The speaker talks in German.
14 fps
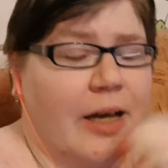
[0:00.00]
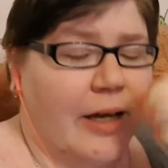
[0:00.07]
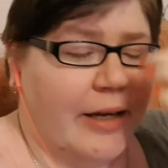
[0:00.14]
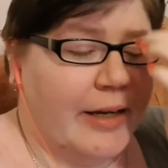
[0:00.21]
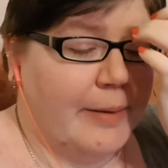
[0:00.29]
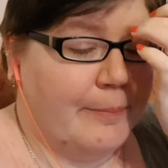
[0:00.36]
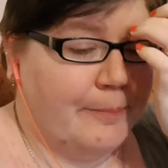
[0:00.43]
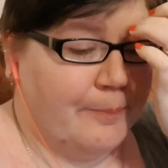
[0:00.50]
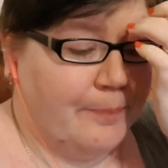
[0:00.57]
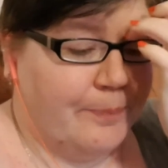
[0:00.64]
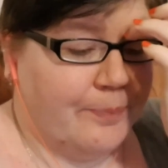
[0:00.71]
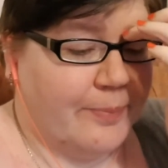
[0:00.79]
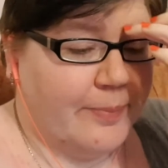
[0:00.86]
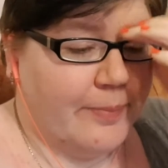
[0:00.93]

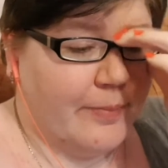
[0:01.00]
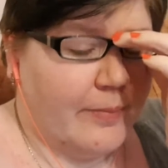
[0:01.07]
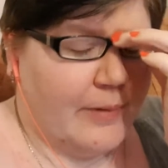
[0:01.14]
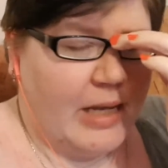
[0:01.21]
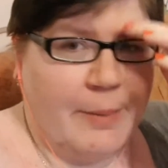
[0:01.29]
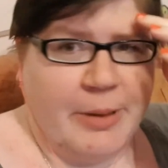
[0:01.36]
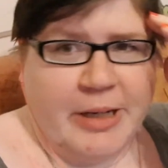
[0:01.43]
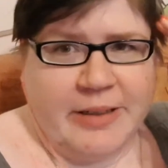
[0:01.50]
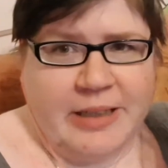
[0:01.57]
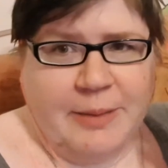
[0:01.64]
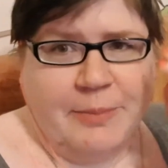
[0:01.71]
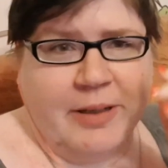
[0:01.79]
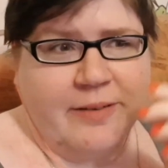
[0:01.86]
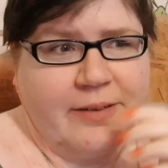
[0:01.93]
Ähm, aber
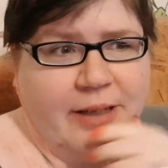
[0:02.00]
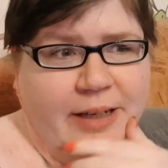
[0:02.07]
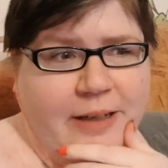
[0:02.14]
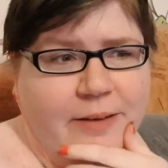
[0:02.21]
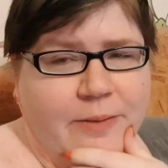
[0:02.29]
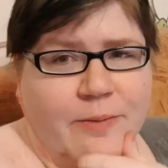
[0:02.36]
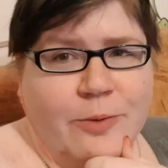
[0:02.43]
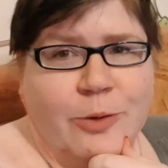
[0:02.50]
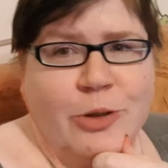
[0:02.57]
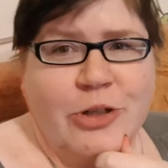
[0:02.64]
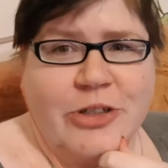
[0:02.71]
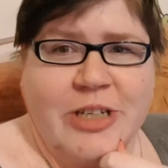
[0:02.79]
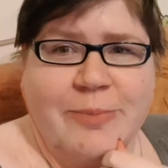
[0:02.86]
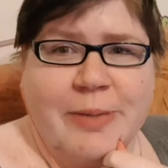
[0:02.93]
nachdem das halt
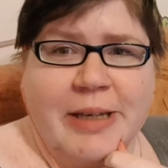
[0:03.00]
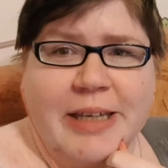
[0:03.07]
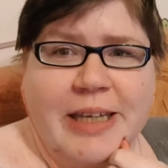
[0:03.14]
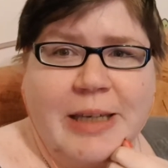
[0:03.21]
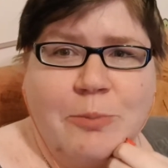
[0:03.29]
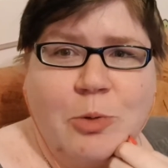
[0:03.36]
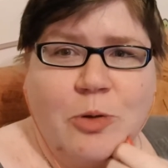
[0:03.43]
psychisch nicht mehr ging,